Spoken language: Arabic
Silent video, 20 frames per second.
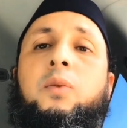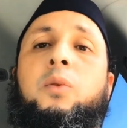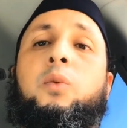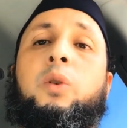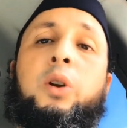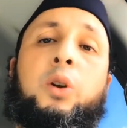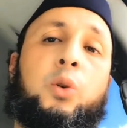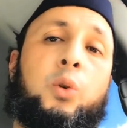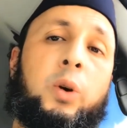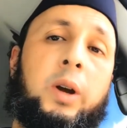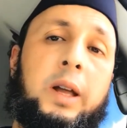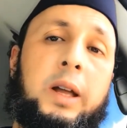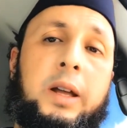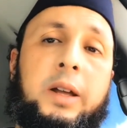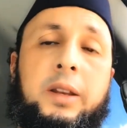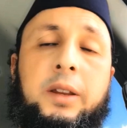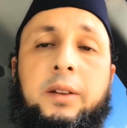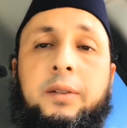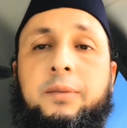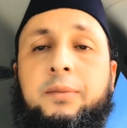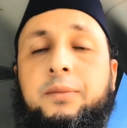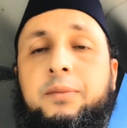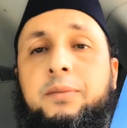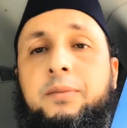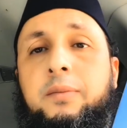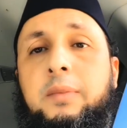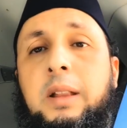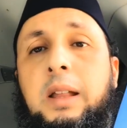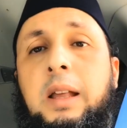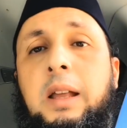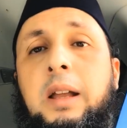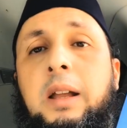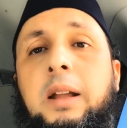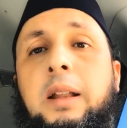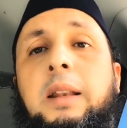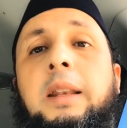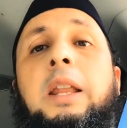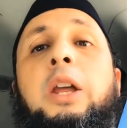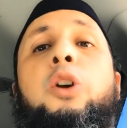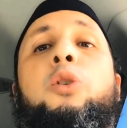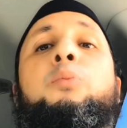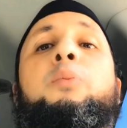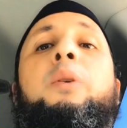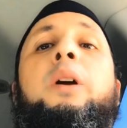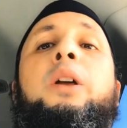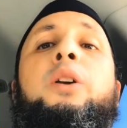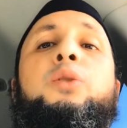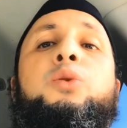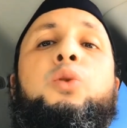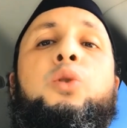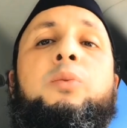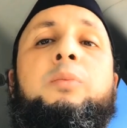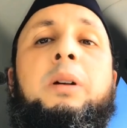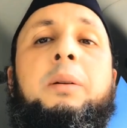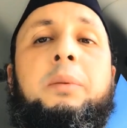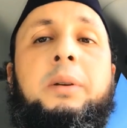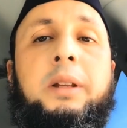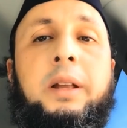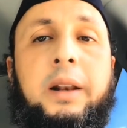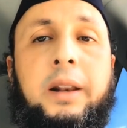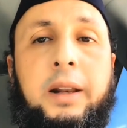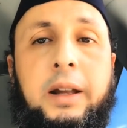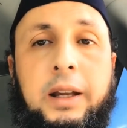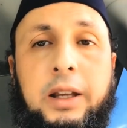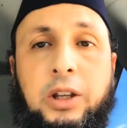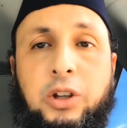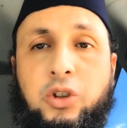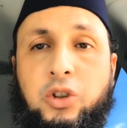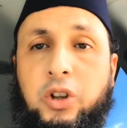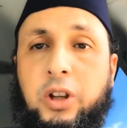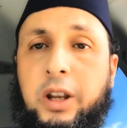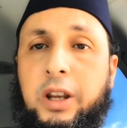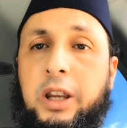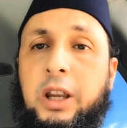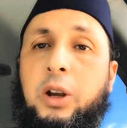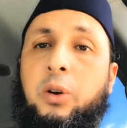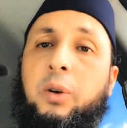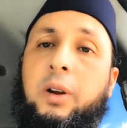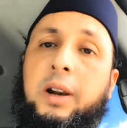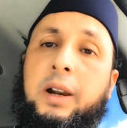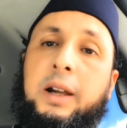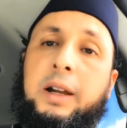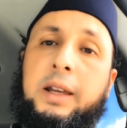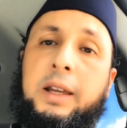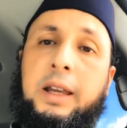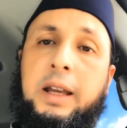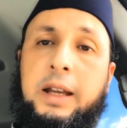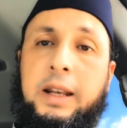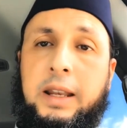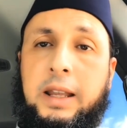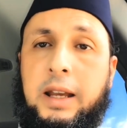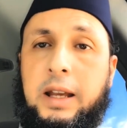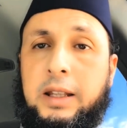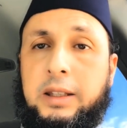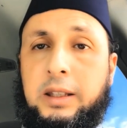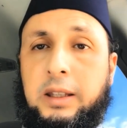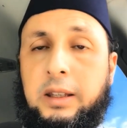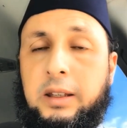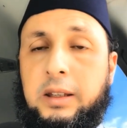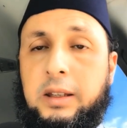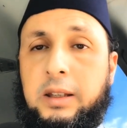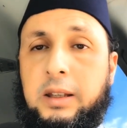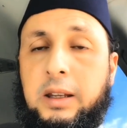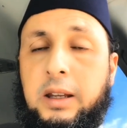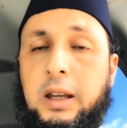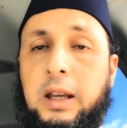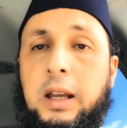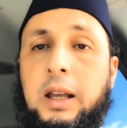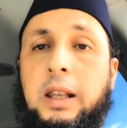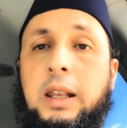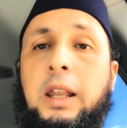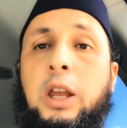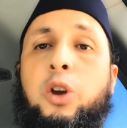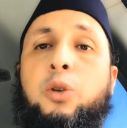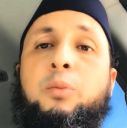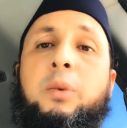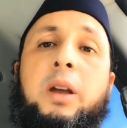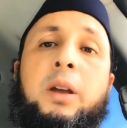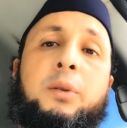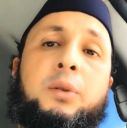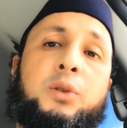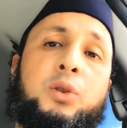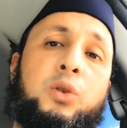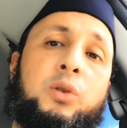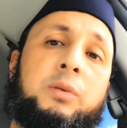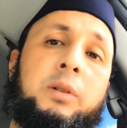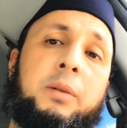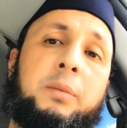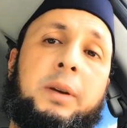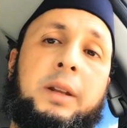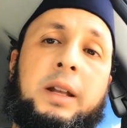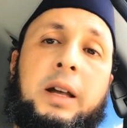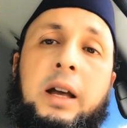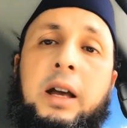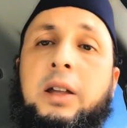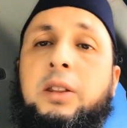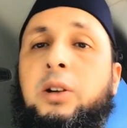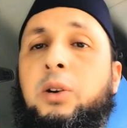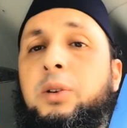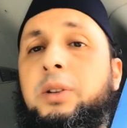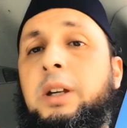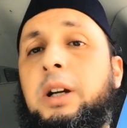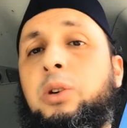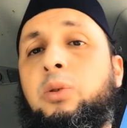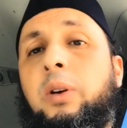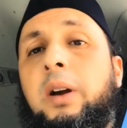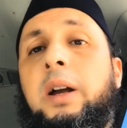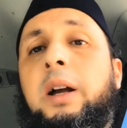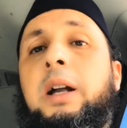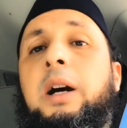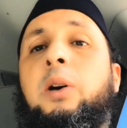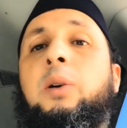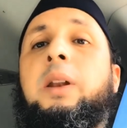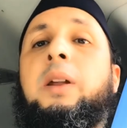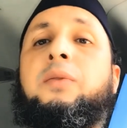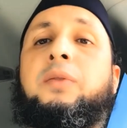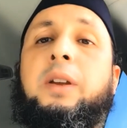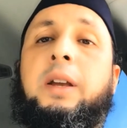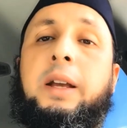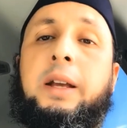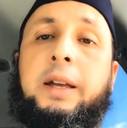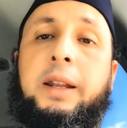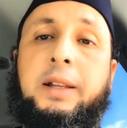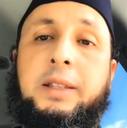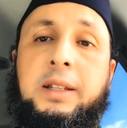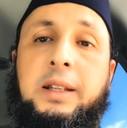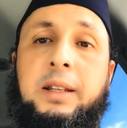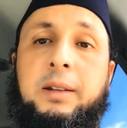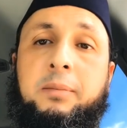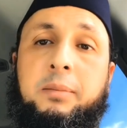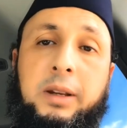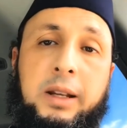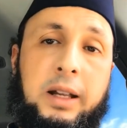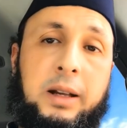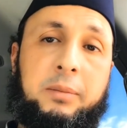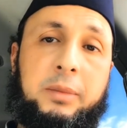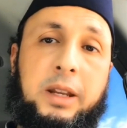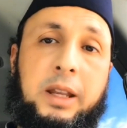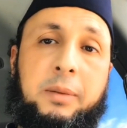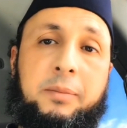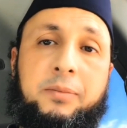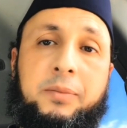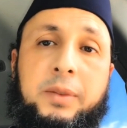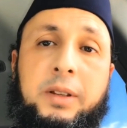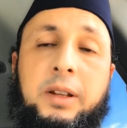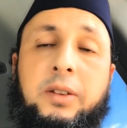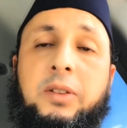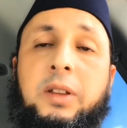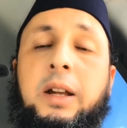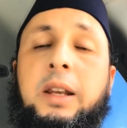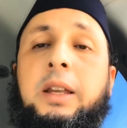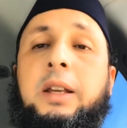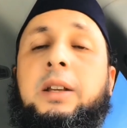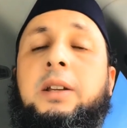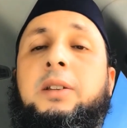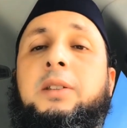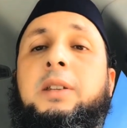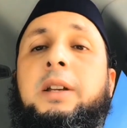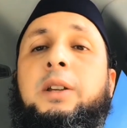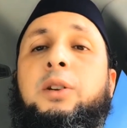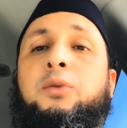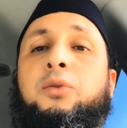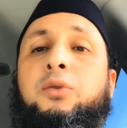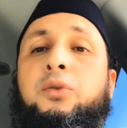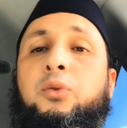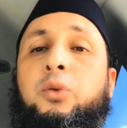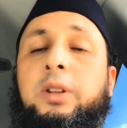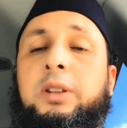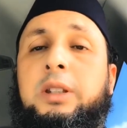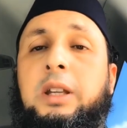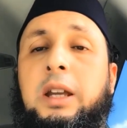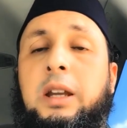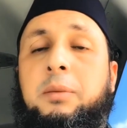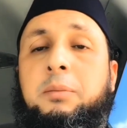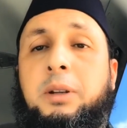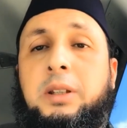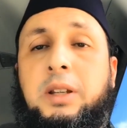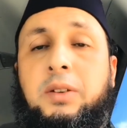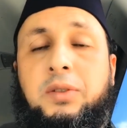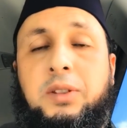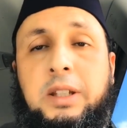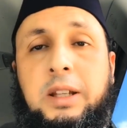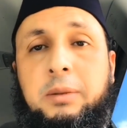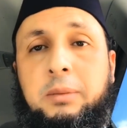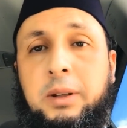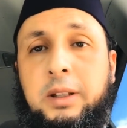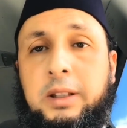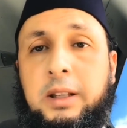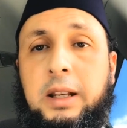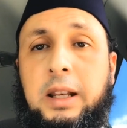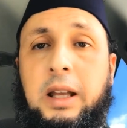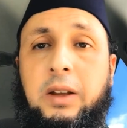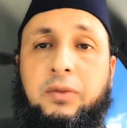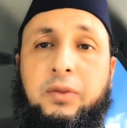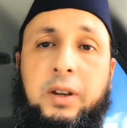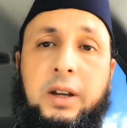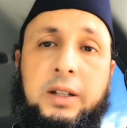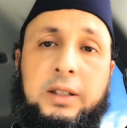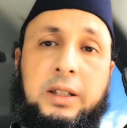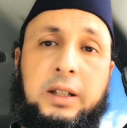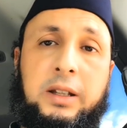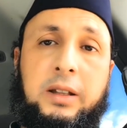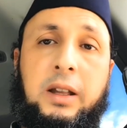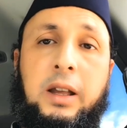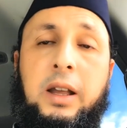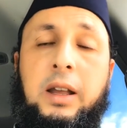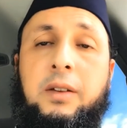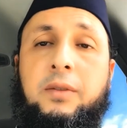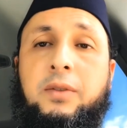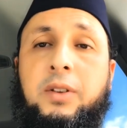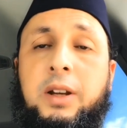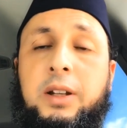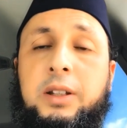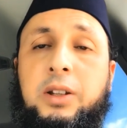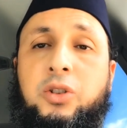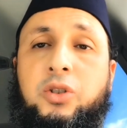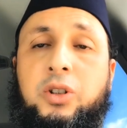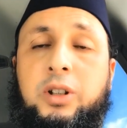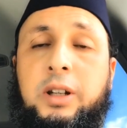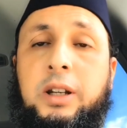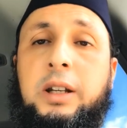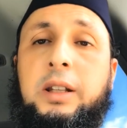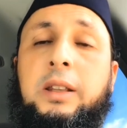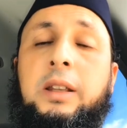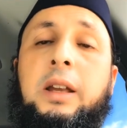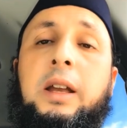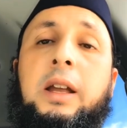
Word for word: والروحاني لا يميزون ما بين الراقي الشرعي والراقي العادي لا يميزون ما بين هذا وذاك ويقعون في حيرة من أمرهم لذلك سنوضح بتفصيل بإذن الله في هذا في هذا الشريط